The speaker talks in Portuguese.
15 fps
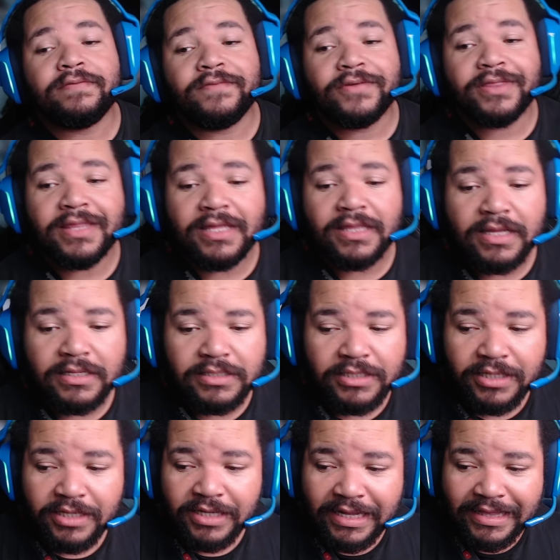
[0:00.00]
aí vocês que
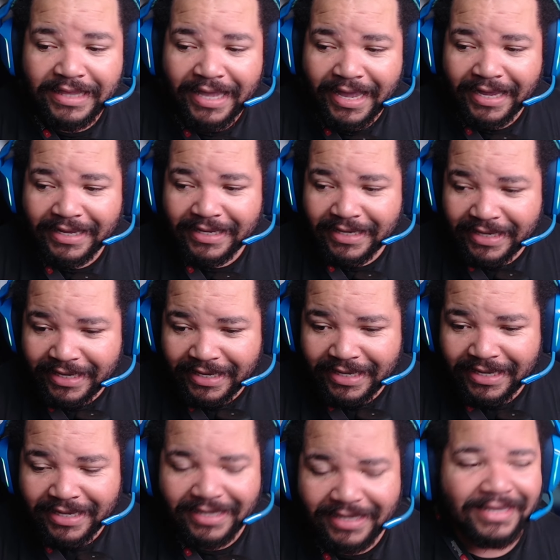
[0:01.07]
assistiram até
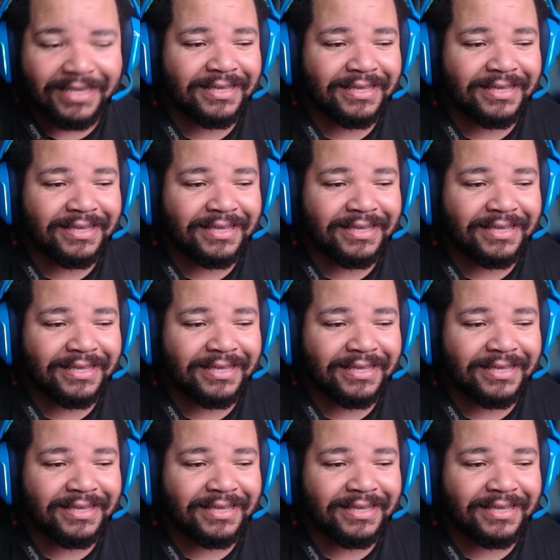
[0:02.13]
aqui.